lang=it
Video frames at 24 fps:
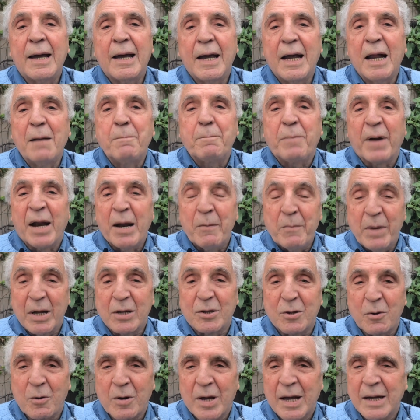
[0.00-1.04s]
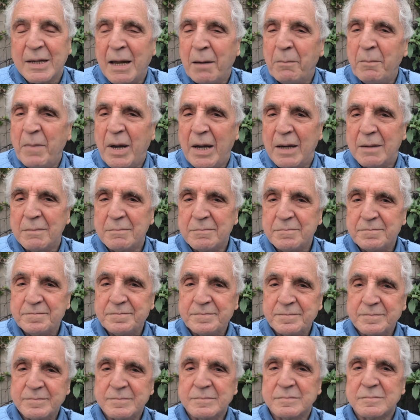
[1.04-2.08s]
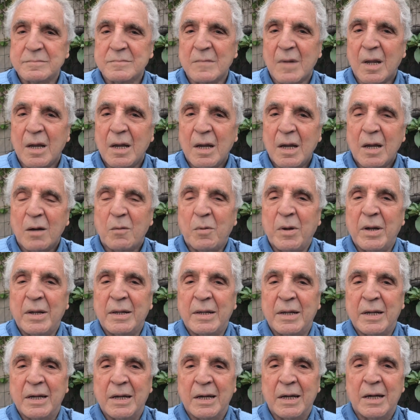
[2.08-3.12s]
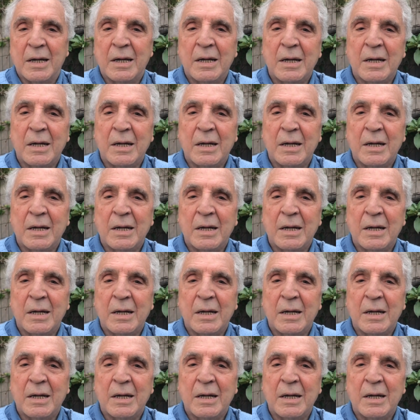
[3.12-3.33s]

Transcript: il premio è toccato a me. Quindi